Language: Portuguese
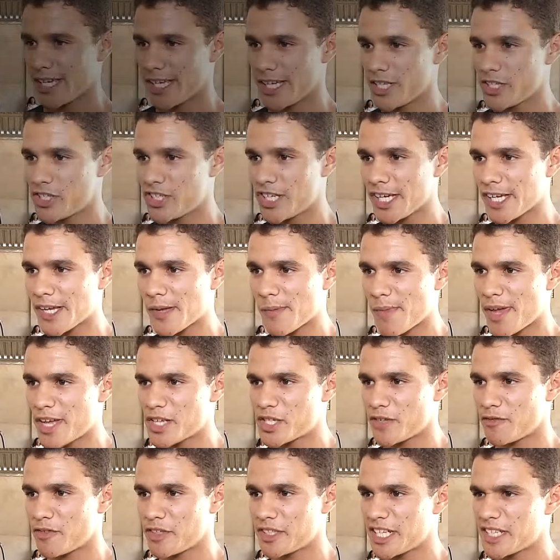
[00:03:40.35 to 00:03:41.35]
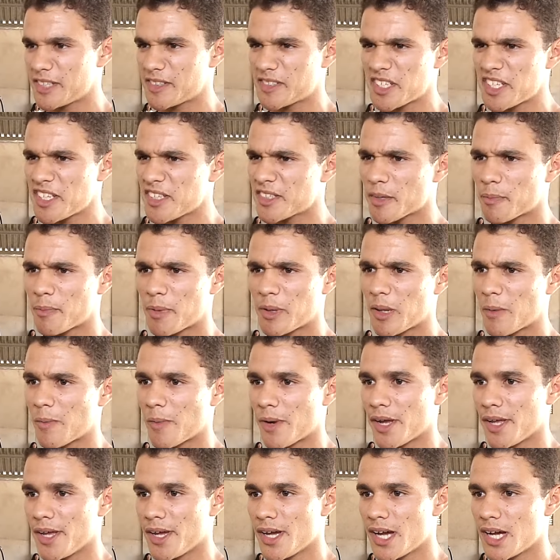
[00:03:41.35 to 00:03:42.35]
A gente chega em média a vender 30 pela
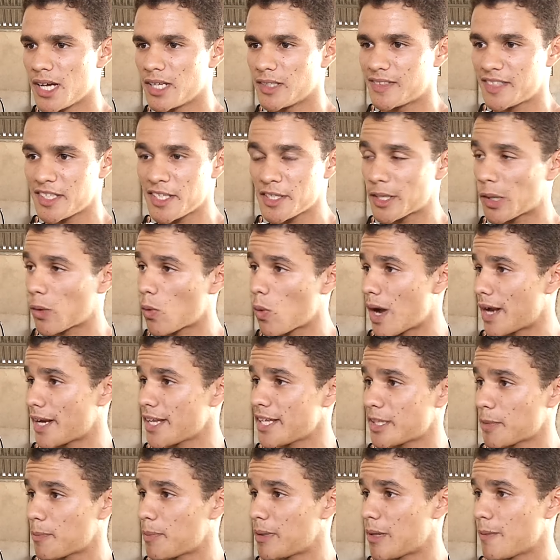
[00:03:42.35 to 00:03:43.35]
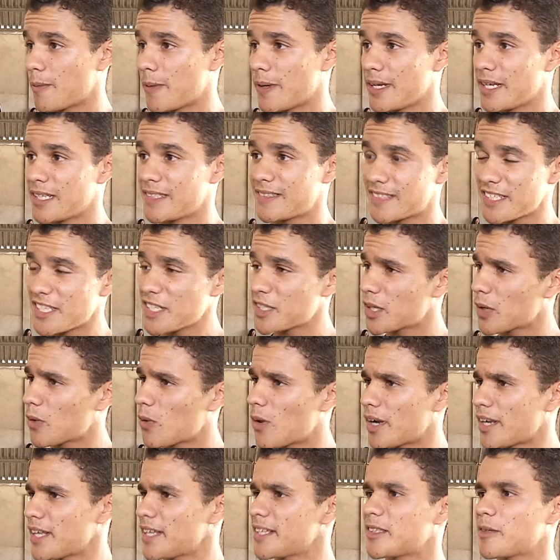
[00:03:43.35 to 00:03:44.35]
manhã, 30 a 40 pela manhã, 30 a
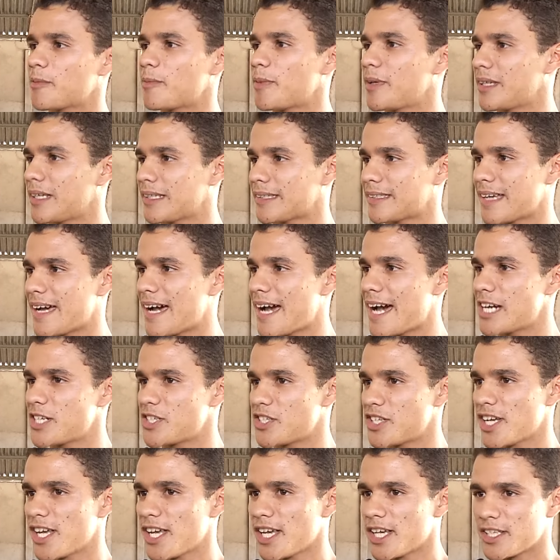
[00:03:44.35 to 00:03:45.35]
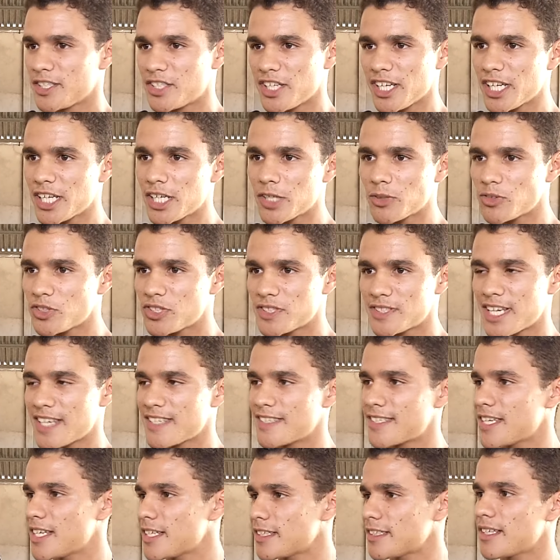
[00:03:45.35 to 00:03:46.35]
40 pela tarde, chegando de
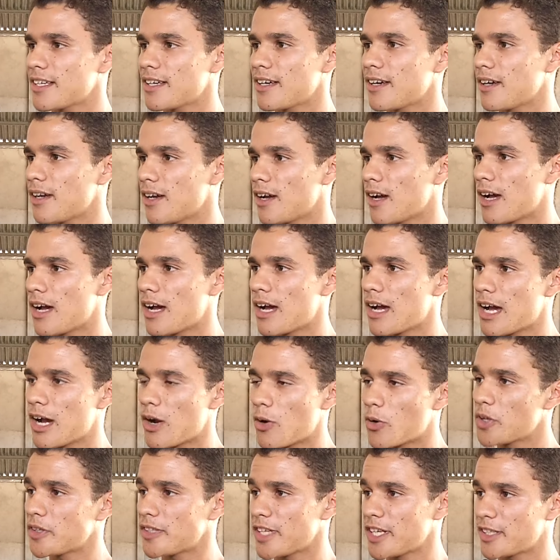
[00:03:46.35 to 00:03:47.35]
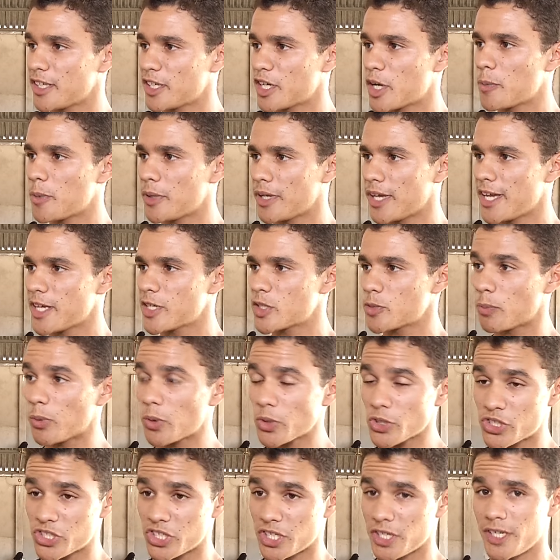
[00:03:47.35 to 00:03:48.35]
60 a 80 cupcakes
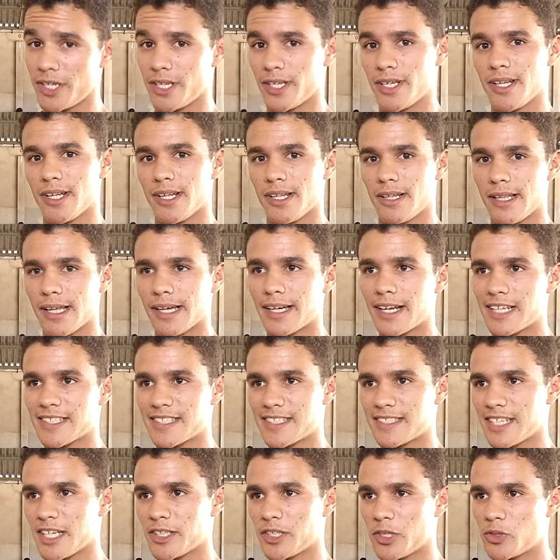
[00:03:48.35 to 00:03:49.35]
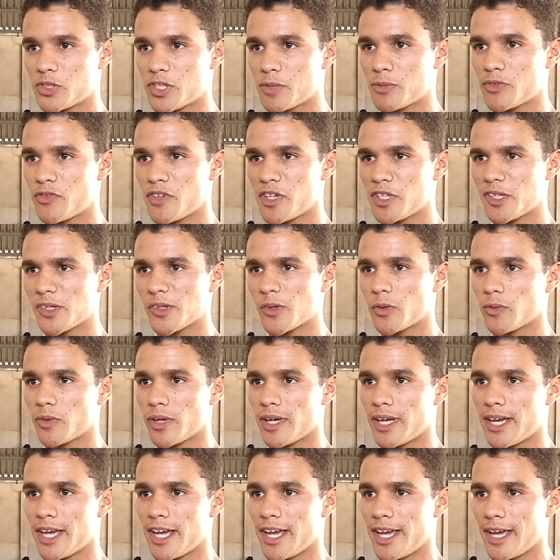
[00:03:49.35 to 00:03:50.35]
por dia. Né? Graças a Deus temos vendido
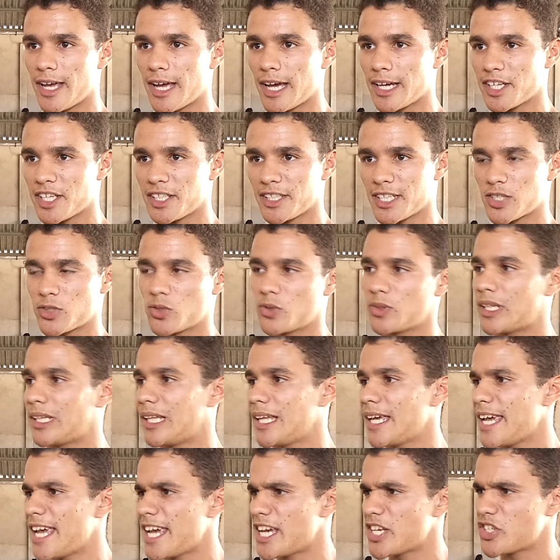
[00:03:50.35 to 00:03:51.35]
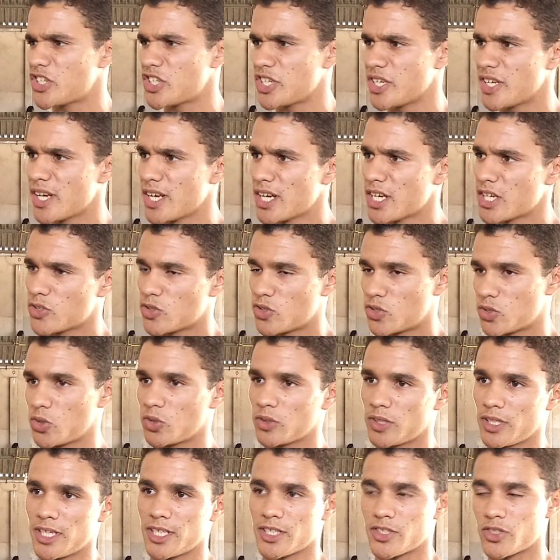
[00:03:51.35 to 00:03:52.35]
é, aqui na Zona Leste,
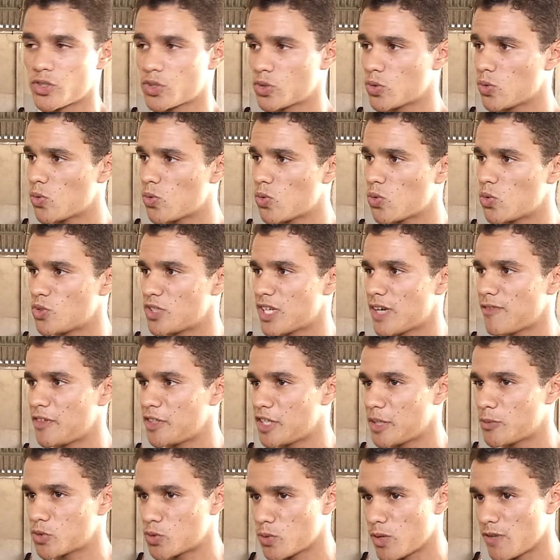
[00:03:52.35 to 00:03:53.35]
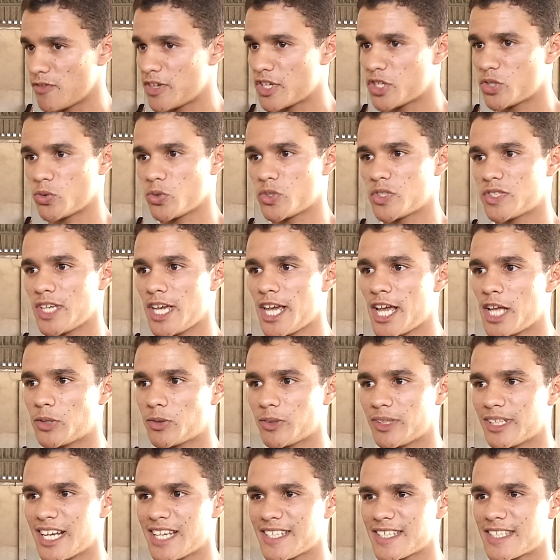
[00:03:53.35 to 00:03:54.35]
Zona Sul, já vendemos uma vez no
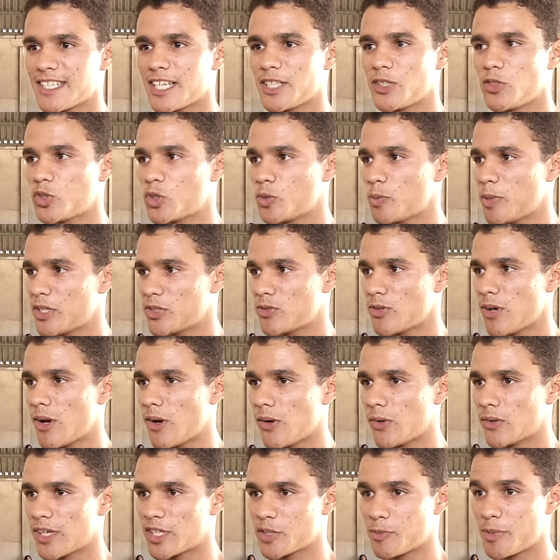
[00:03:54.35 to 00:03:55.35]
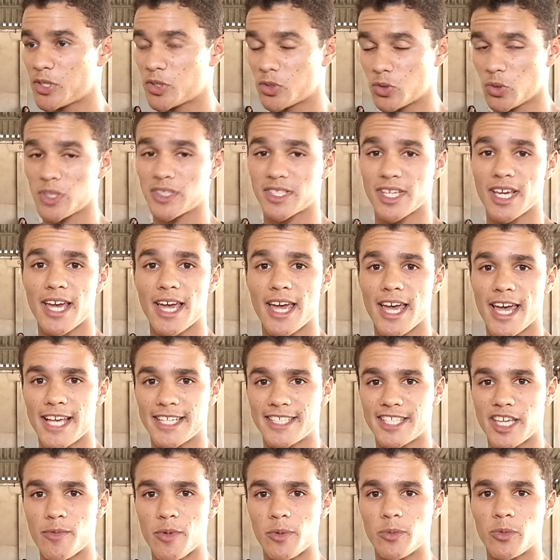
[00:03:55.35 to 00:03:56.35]
centro. Graças a Deus os pessoal, as pessoas
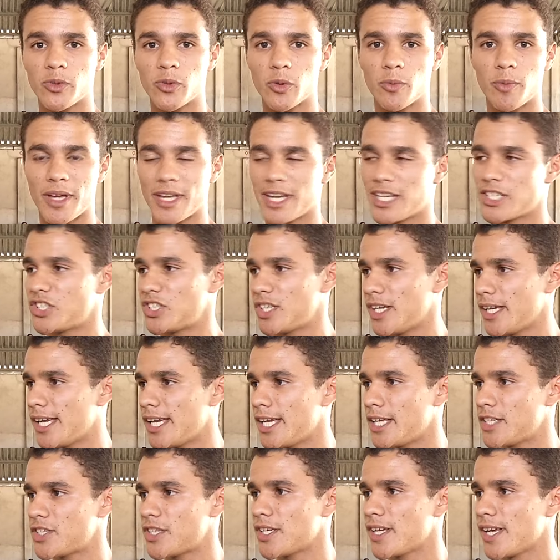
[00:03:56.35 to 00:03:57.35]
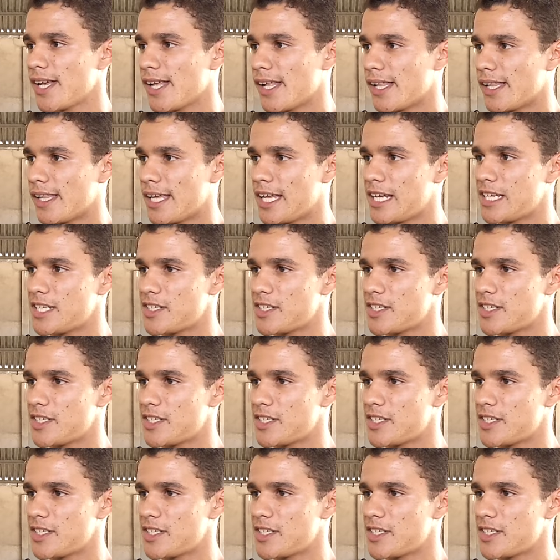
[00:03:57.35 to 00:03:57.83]
recebem muito bem a gente, né?